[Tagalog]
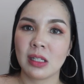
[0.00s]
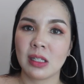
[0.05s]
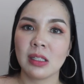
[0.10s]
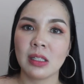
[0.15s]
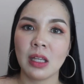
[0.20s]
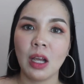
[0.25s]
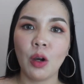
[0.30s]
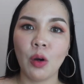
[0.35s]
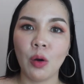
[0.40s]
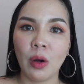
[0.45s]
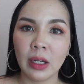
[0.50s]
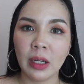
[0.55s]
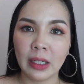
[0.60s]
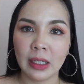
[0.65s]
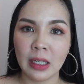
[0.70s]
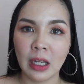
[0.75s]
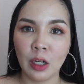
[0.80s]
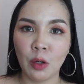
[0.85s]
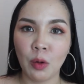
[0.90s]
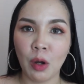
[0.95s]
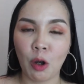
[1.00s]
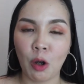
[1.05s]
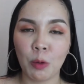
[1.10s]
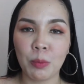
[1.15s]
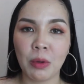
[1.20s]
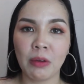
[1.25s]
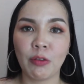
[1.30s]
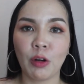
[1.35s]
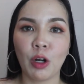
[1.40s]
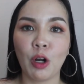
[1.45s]
Kasi ako, ang ginagawa ko
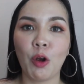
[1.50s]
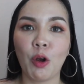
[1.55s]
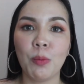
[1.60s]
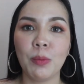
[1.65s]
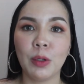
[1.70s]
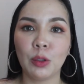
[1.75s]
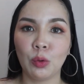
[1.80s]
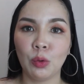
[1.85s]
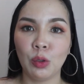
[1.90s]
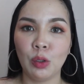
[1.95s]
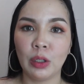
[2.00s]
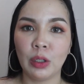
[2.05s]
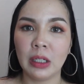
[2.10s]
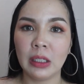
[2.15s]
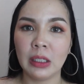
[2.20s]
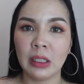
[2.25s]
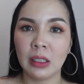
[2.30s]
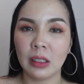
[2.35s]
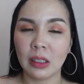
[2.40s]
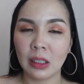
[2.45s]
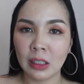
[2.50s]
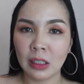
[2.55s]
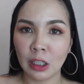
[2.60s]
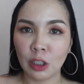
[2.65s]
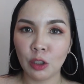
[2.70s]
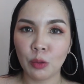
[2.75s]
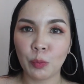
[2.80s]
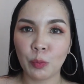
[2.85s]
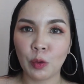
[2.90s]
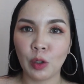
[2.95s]
before ako matulog, ang
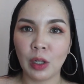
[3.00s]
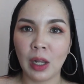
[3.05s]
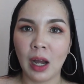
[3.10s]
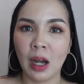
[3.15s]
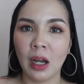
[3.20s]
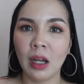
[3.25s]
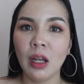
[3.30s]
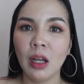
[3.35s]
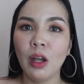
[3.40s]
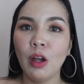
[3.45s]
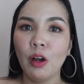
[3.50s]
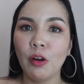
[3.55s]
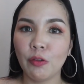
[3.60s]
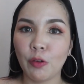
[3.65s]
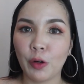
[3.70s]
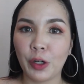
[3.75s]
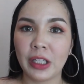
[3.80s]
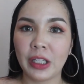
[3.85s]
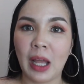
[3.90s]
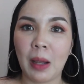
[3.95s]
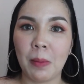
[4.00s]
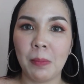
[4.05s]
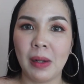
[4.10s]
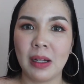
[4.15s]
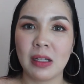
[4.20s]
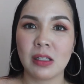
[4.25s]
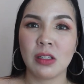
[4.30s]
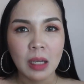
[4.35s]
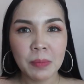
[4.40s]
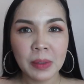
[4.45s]
iniinom ko lang 4 tablets.